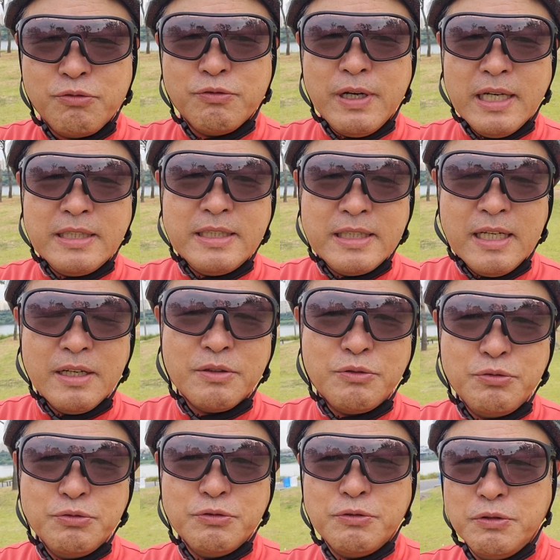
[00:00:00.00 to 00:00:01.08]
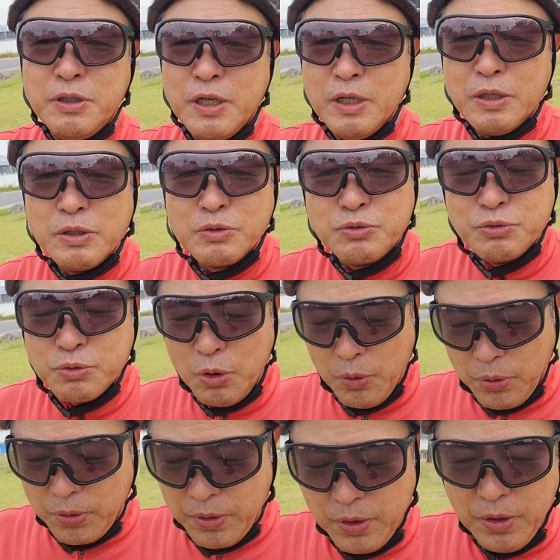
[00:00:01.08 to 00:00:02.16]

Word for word: 두 가지 두두 곳